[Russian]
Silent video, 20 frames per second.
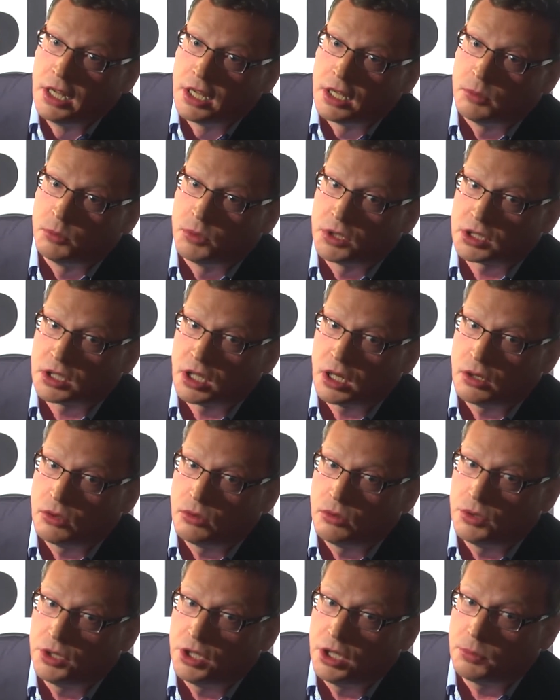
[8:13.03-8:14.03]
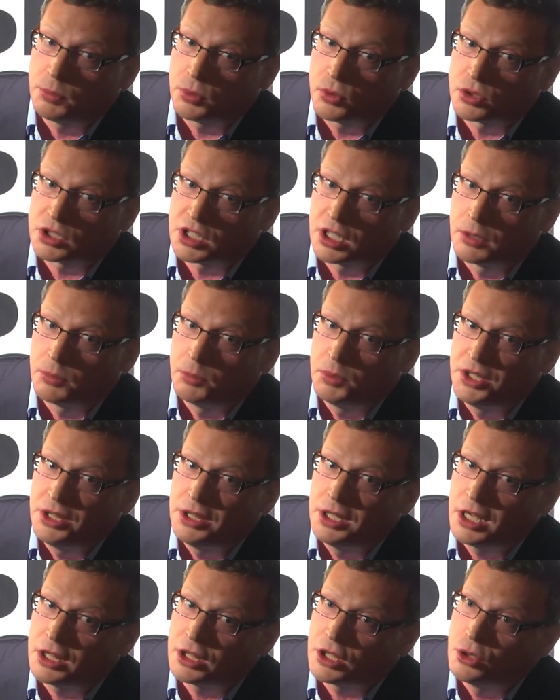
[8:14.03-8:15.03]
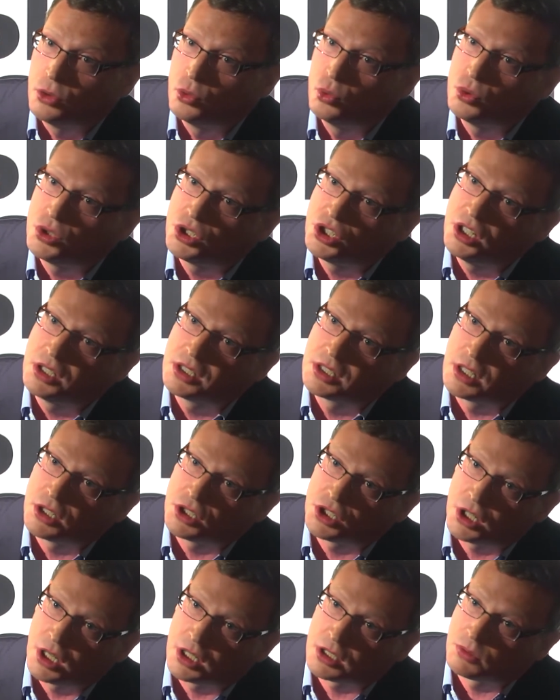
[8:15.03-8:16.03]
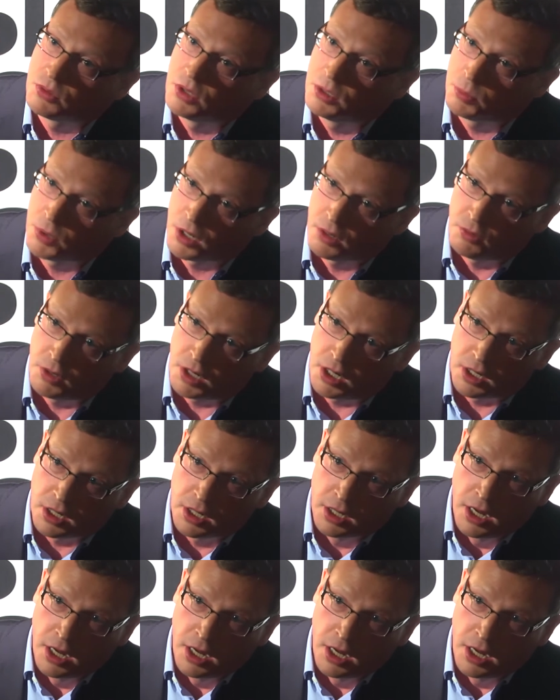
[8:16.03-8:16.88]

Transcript: И мы стали людей просто объединять и учить защищать свои права.